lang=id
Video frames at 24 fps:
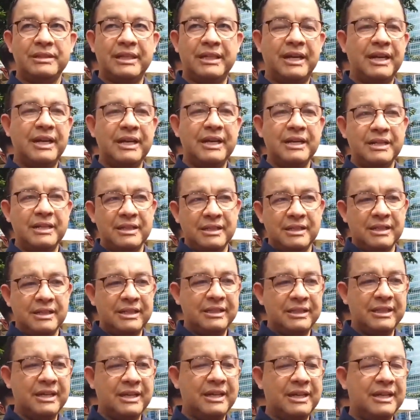sekarang
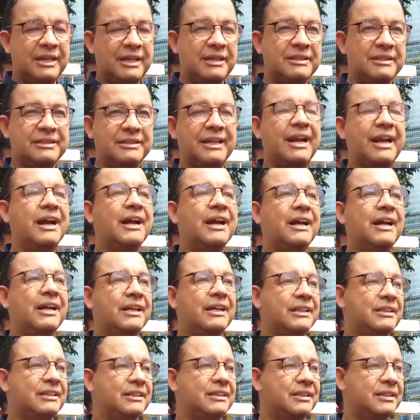kita serahkan
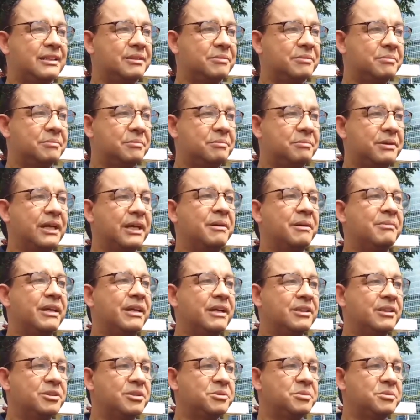nanti
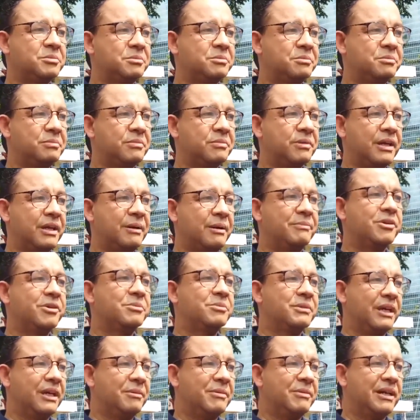bagaimana itu
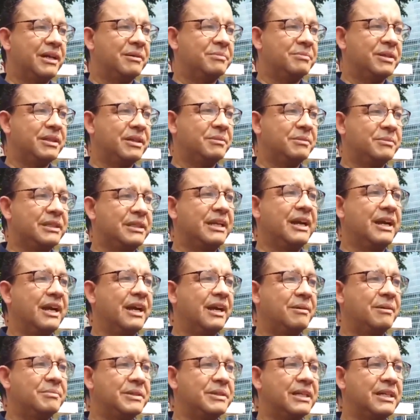KPU
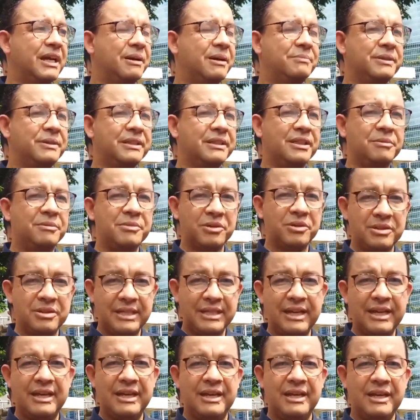menyikapi. Tapi menurut
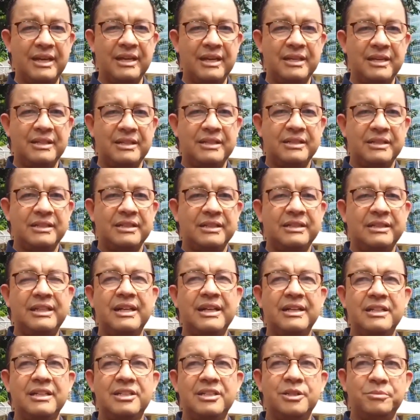saya yang